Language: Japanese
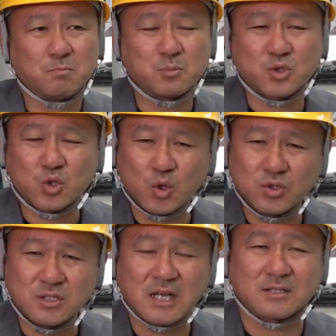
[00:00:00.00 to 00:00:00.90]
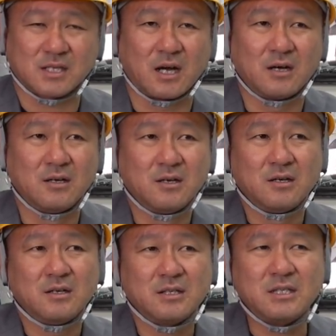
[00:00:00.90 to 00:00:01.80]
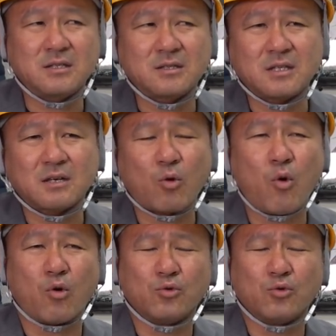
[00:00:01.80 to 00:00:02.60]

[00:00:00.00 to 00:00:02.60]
そんなんさ行ってこ